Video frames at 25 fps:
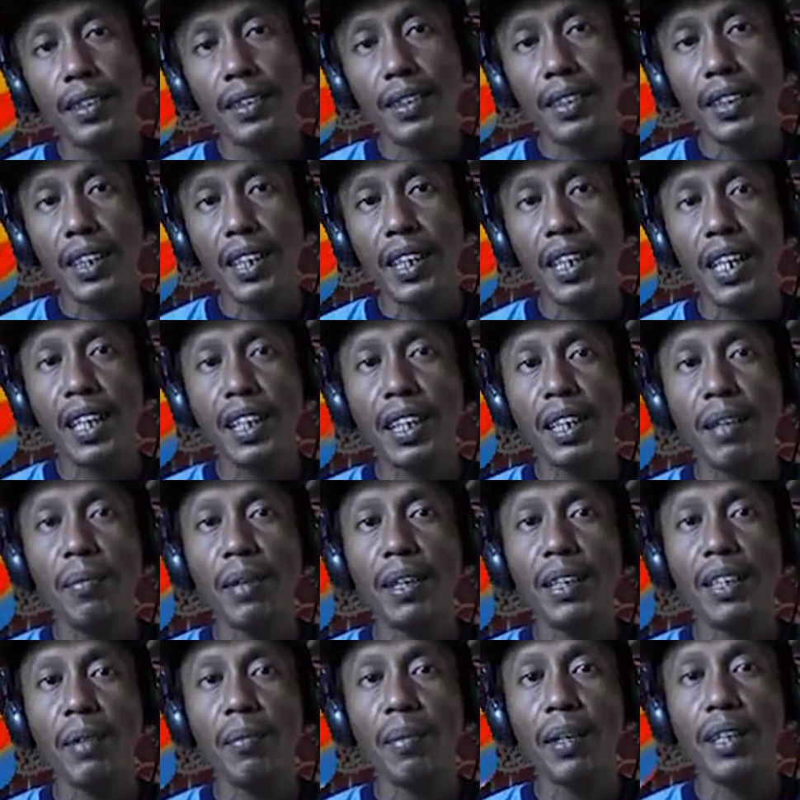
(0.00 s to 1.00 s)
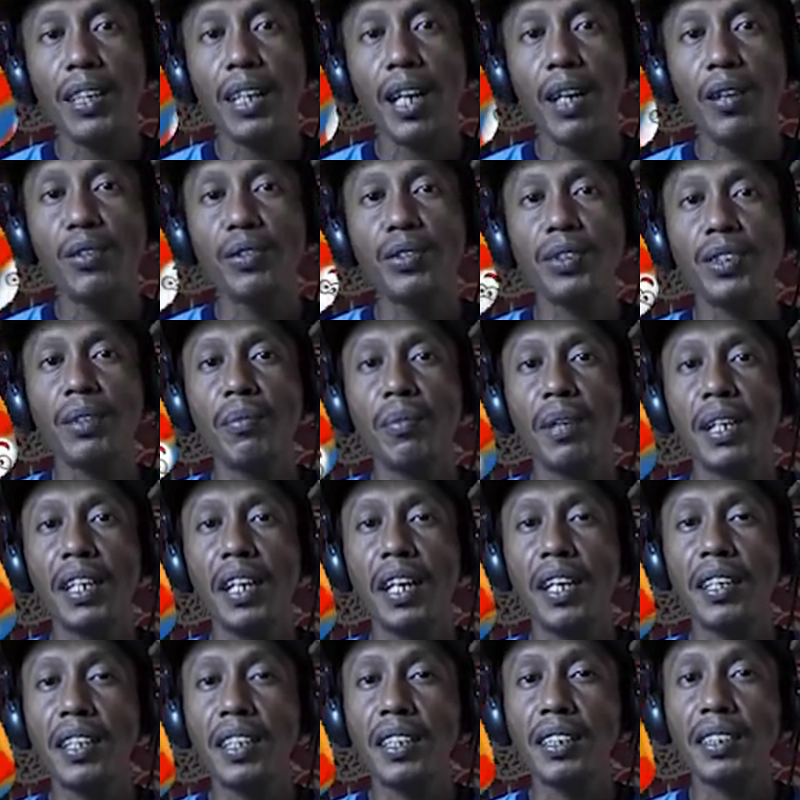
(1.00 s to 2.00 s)
sekedar teman-teman tahu
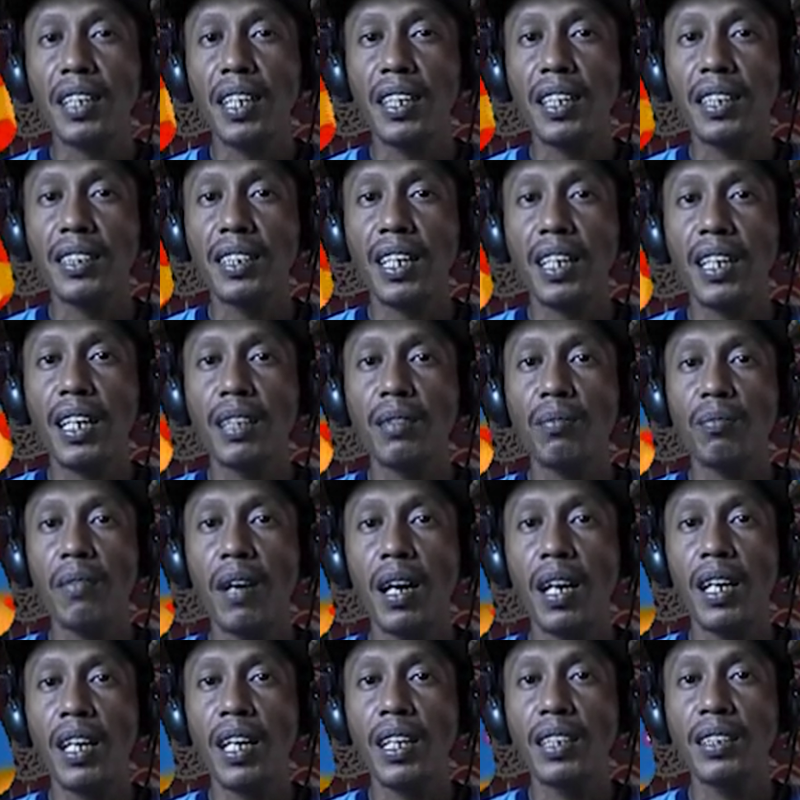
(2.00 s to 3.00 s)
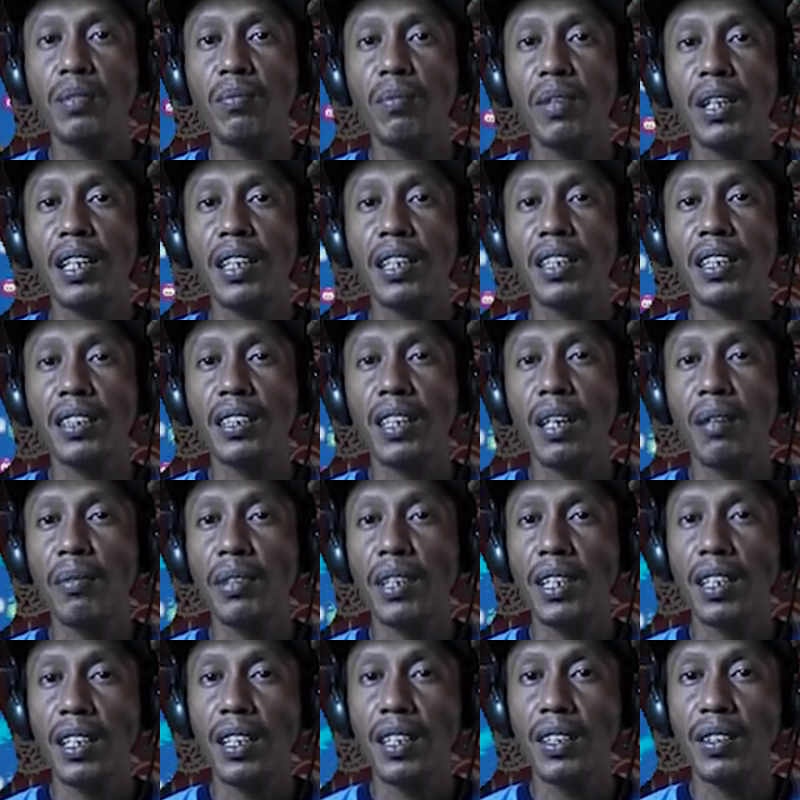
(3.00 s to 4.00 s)
sebenarnya saya sangat malas bekerja
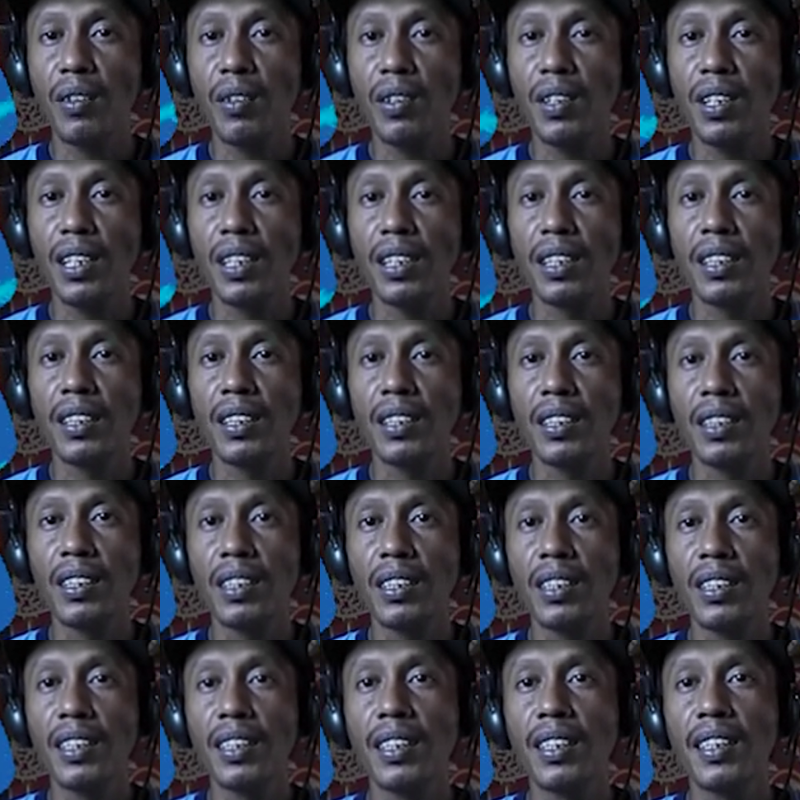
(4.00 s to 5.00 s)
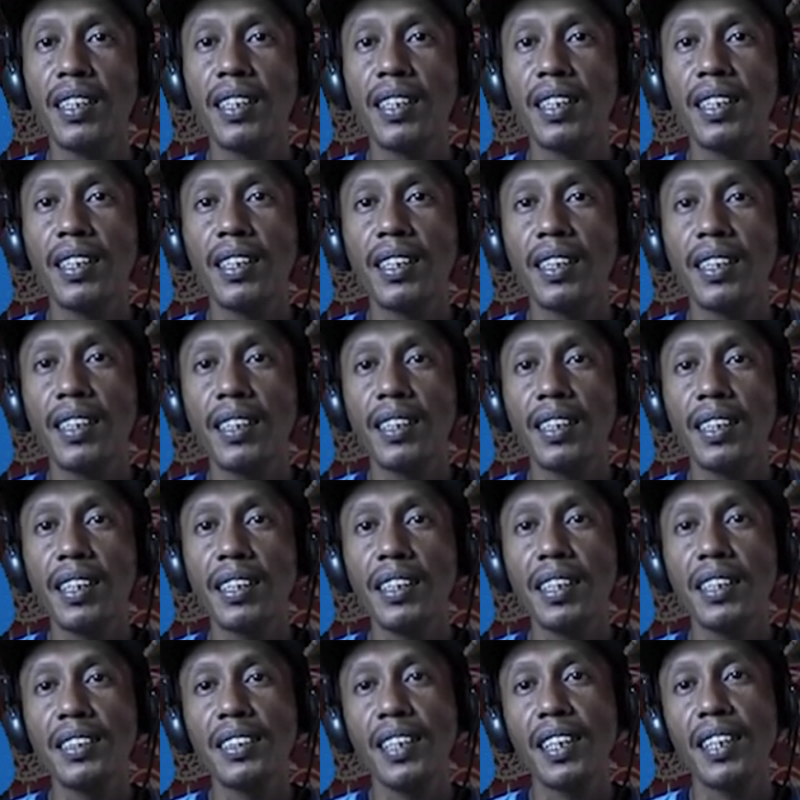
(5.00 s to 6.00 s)
sama dengan Google
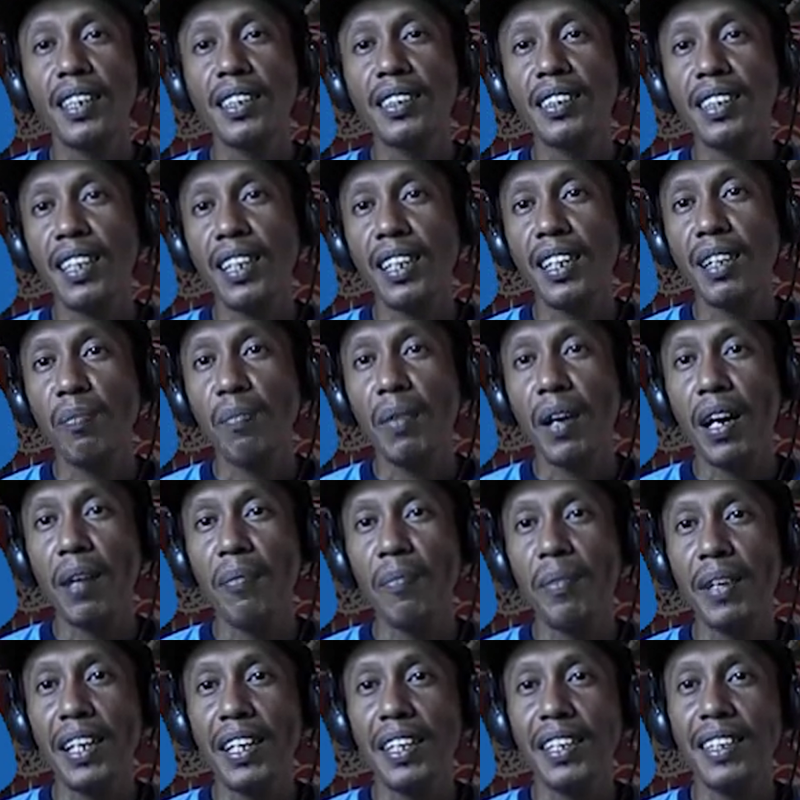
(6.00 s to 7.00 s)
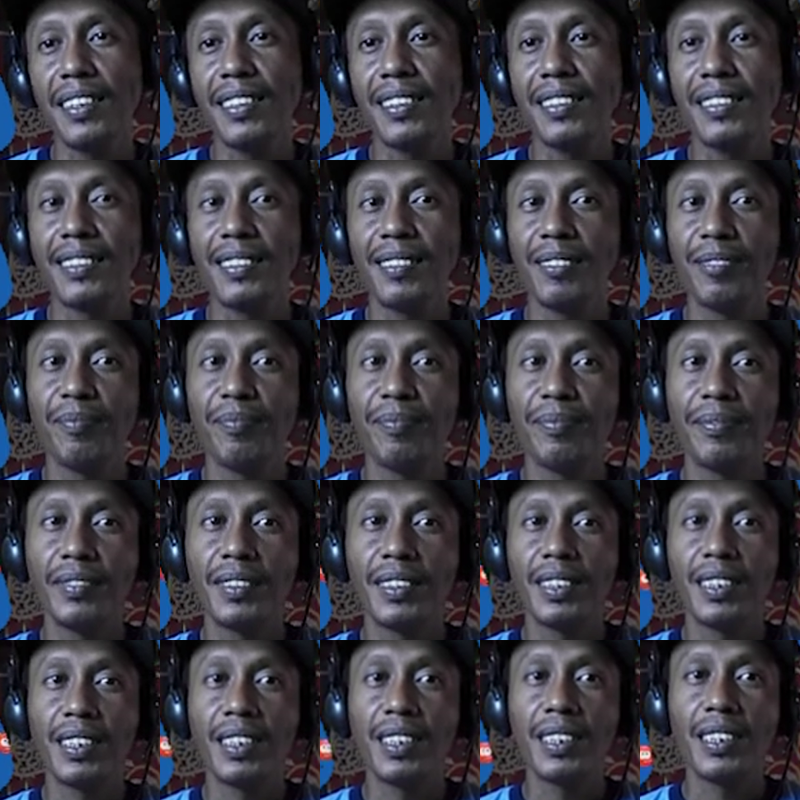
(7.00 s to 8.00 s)
karena saya sering di PHP ing
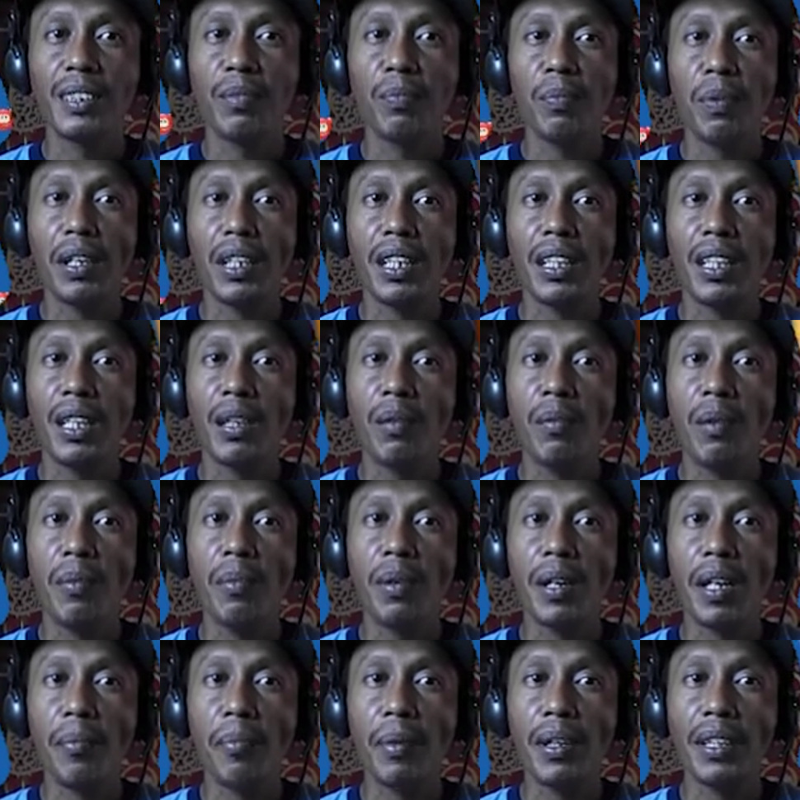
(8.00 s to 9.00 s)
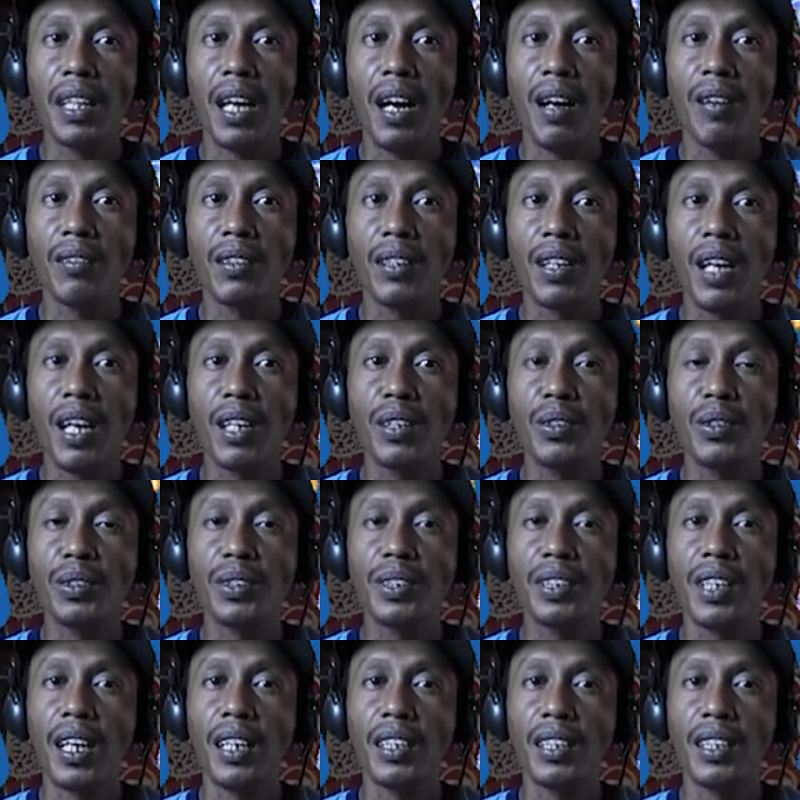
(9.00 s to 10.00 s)
seperti beberapa tahun
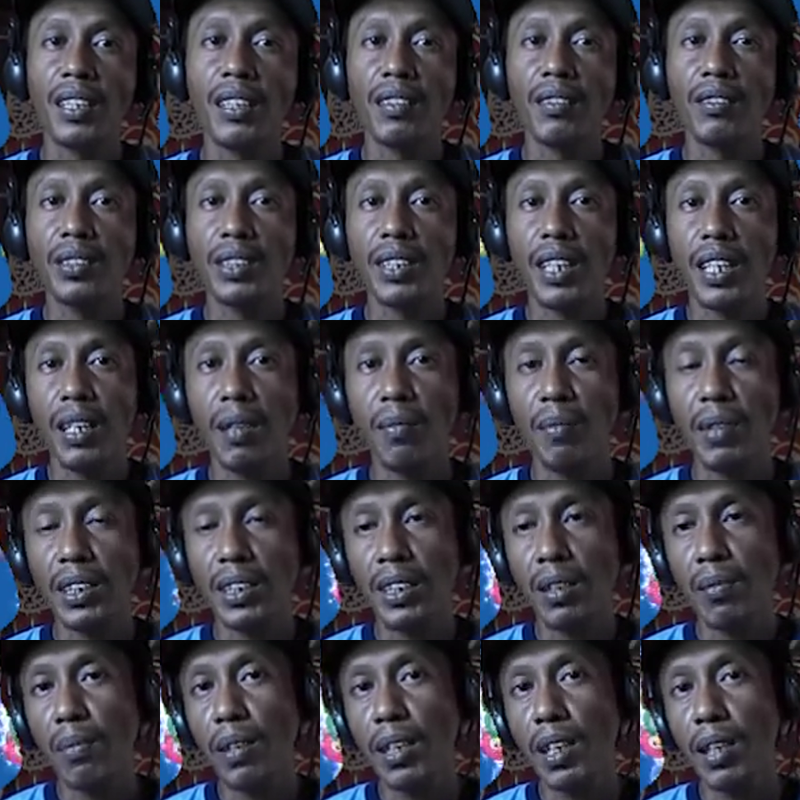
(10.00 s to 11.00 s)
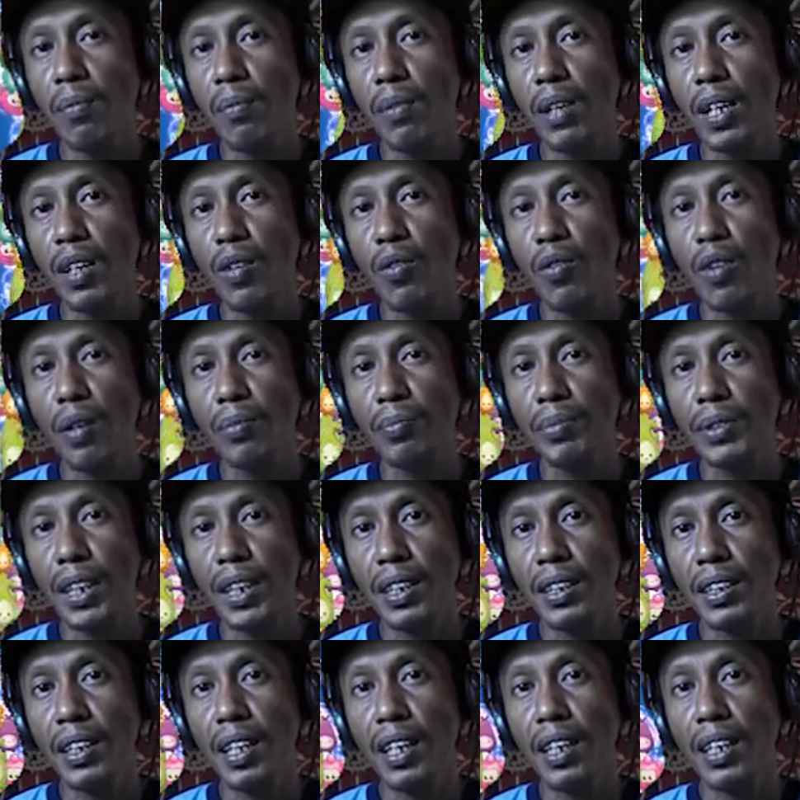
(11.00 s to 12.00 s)
lalu saat itu saya masih bikin-bikin
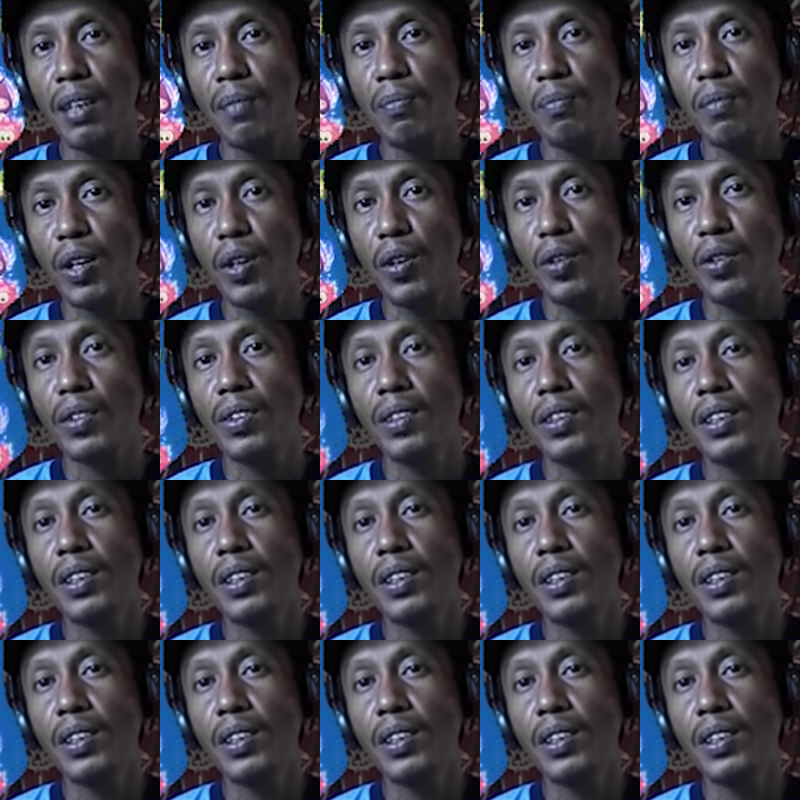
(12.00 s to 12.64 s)
website dan ngeblog